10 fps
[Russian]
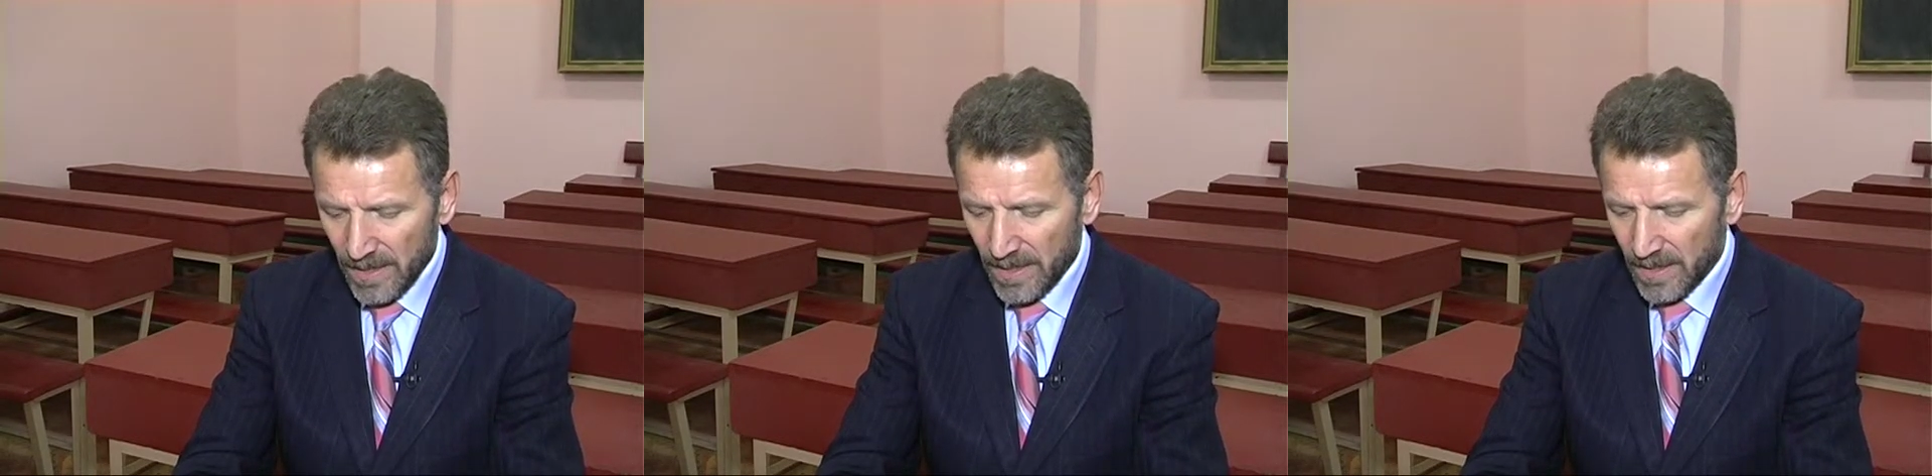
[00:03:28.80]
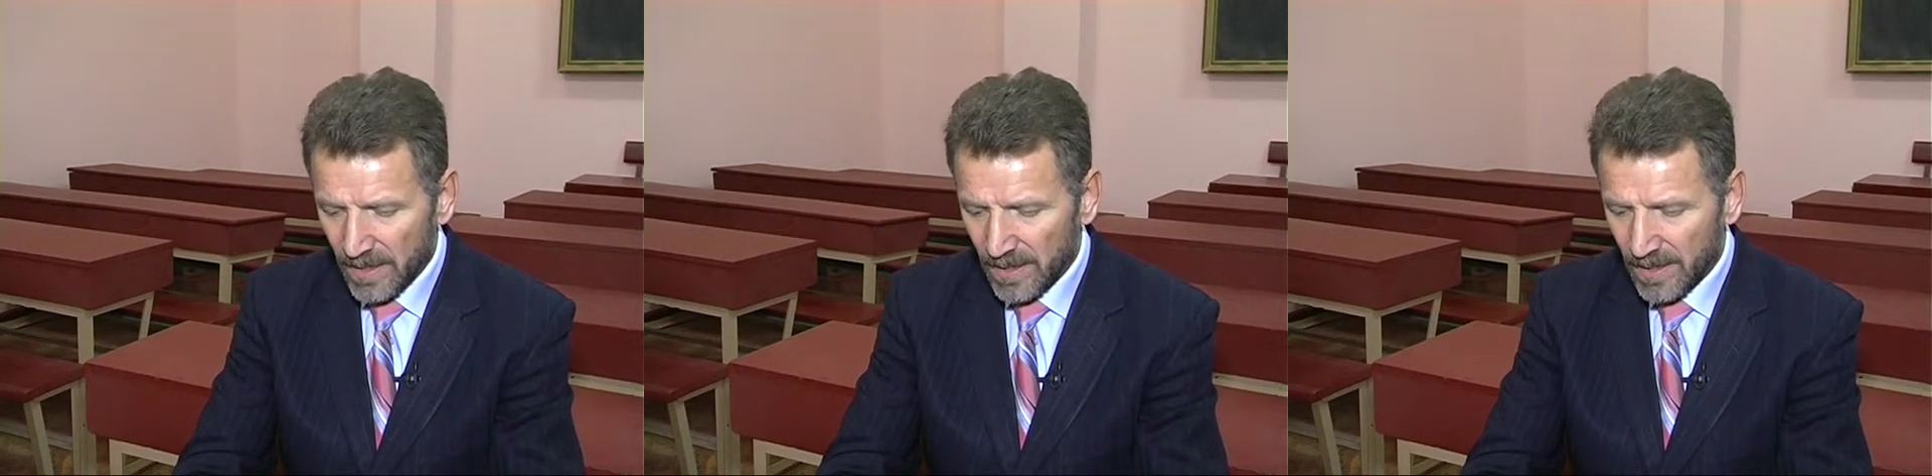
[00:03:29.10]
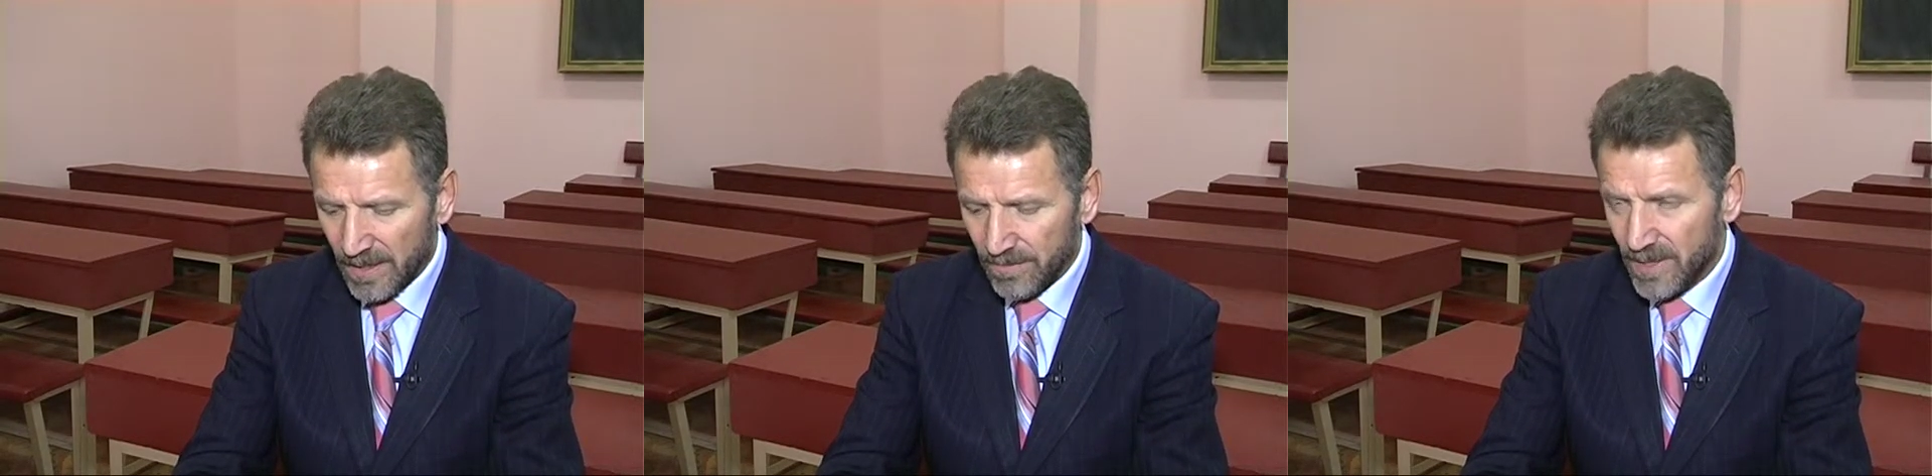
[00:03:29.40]
и
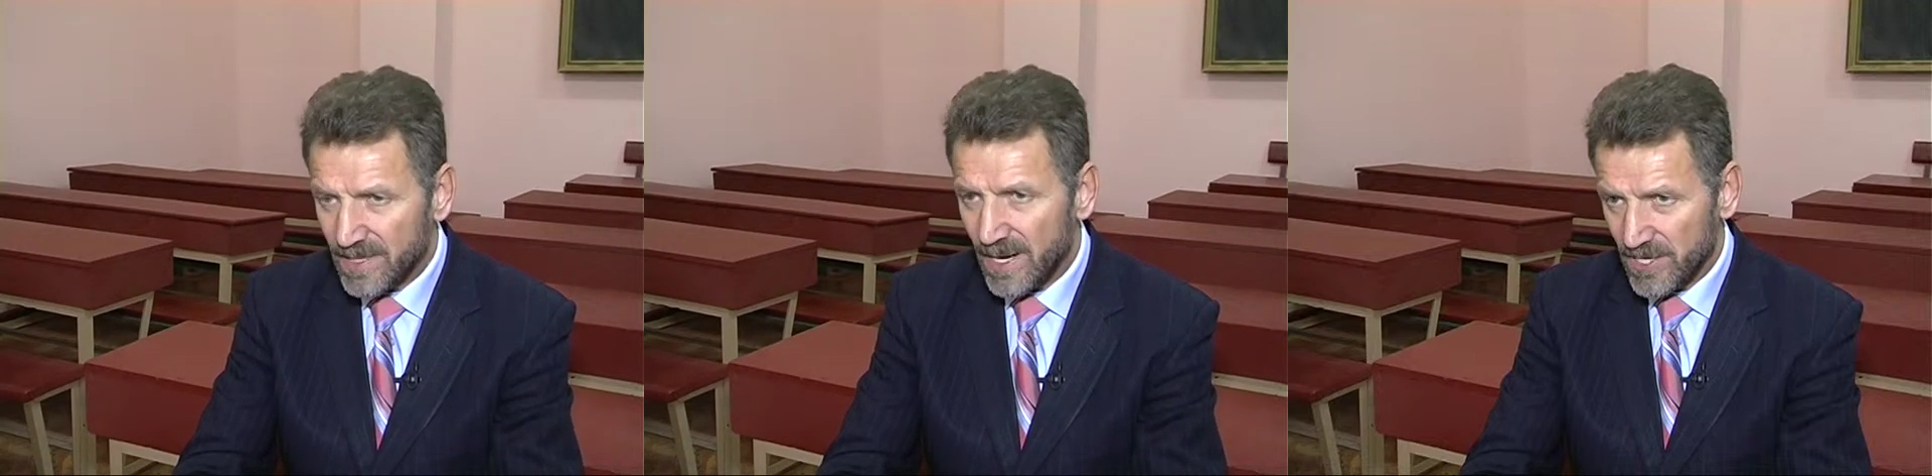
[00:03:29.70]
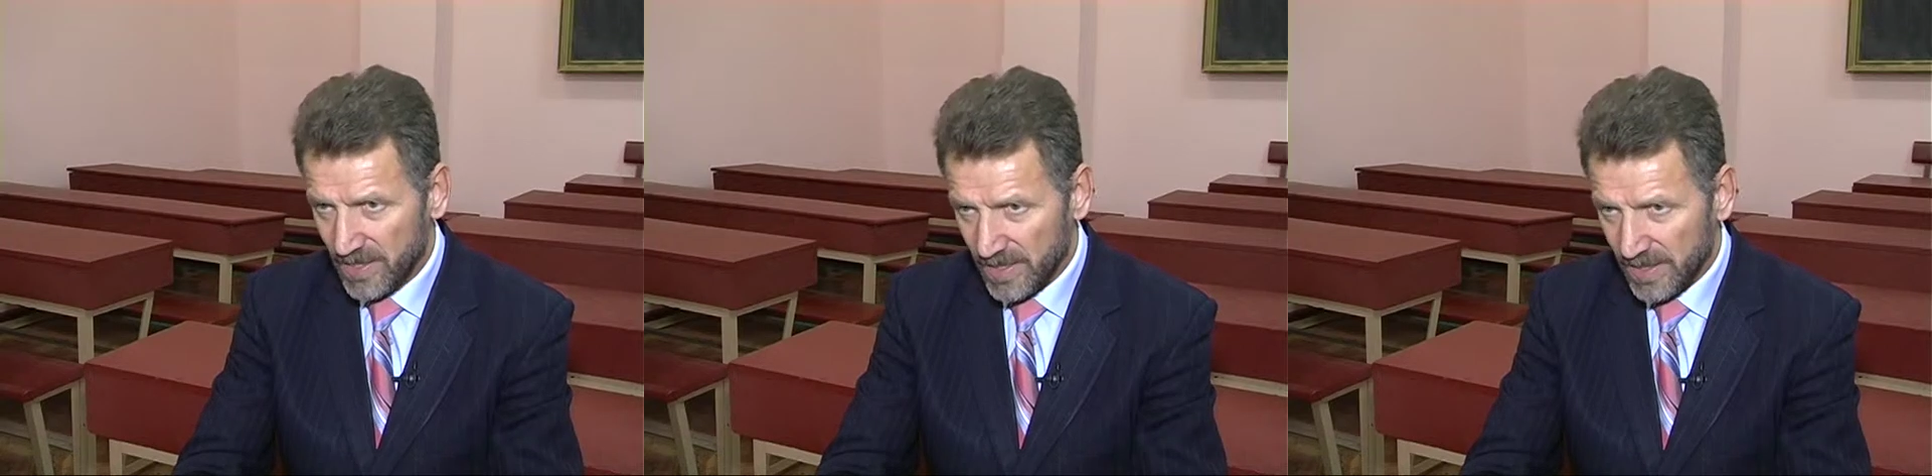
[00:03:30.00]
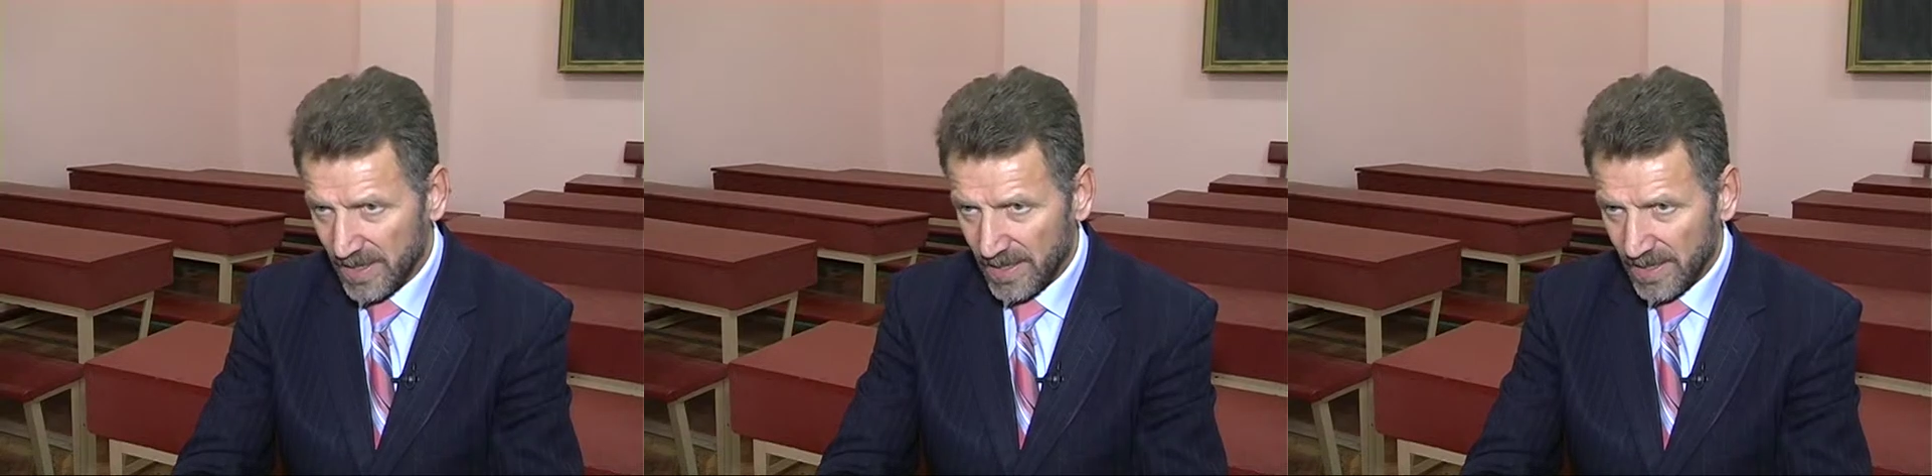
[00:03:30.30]
э,
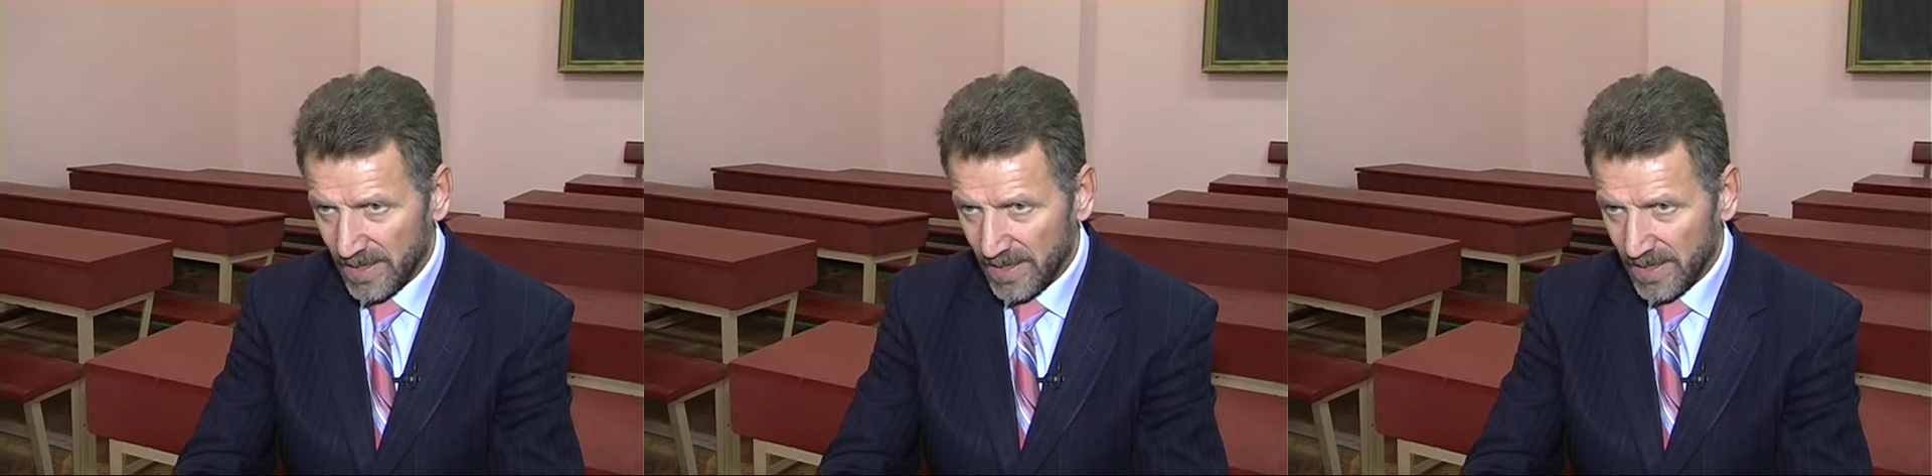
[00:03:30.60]
прозрачности –